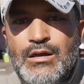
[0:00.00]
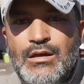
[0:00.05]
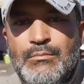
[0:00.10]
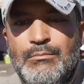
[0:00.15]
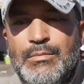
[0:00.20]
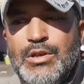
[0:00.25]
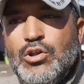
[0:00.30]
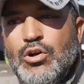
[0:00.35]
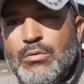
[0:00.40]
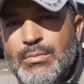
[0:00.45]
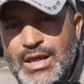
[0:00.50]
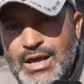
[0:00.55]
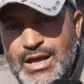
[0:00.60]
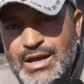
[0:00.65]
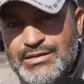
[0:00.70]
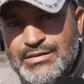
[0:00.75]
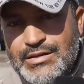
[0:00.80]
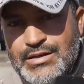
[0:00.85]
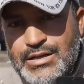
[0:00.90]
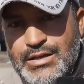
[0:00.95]
منهم
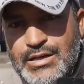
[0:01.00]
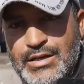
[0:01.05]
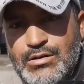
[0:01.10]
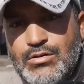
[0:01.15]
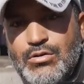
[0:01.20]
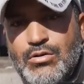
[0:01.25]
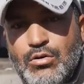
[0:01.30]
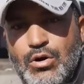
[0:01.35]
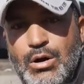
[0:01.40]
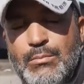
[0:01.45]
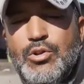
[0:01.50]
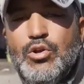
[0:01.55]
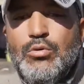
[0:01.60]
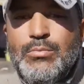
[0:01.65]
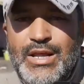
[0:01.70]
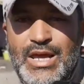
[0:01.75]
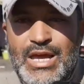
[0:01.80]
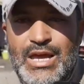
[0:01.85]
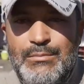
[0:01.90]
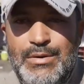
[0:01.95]
العاطلين ومنهم
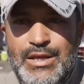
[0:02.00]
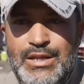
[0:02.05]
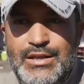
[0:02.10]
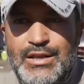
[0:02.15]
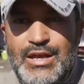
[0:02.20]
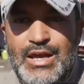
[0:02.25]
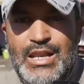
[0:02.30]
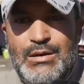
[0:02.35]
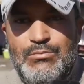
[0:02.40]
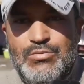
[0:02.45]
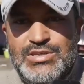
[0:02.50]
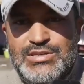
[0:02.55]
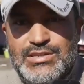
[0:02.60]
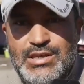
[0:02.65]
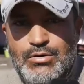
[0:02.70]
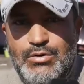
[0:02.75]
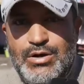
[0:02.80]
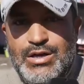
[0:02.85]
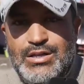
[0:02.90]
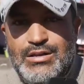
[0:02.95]
العاملين على
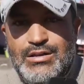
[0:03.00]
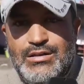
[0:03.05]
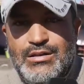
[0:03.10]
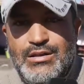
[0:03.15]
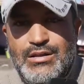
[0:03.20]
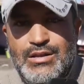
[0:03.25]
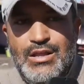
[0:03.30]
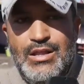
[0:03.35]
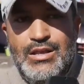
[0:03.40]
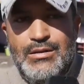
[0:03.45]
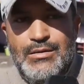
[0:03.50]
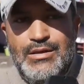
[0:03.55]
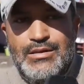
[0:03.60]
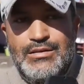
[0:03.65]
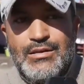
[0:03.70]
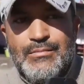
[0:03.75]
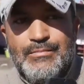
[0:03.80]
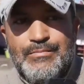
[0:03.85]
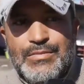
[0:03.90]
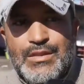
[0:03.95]
مستوى
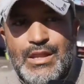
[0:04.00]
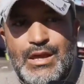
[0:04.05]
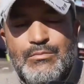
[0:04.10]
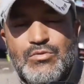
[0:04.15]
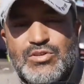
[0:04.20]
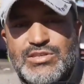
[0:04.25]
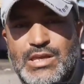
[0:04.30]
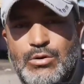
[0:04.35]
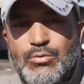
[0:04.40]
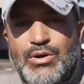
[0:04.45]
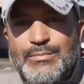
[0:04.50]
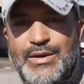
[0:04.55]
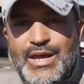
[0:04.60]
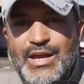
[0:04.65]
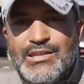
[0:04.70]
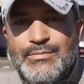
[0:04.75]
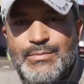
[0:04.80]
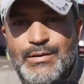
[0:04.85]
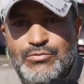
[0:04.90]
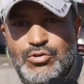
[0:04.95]
على مستوى
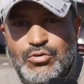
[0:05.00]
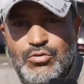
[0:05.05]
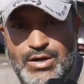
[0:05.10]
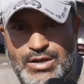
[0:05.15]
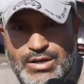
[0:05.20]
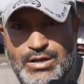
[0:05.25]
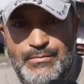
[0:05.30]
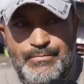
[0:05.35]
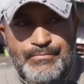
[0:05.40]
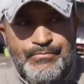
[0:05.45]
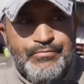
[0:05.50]
باعة باب دكاله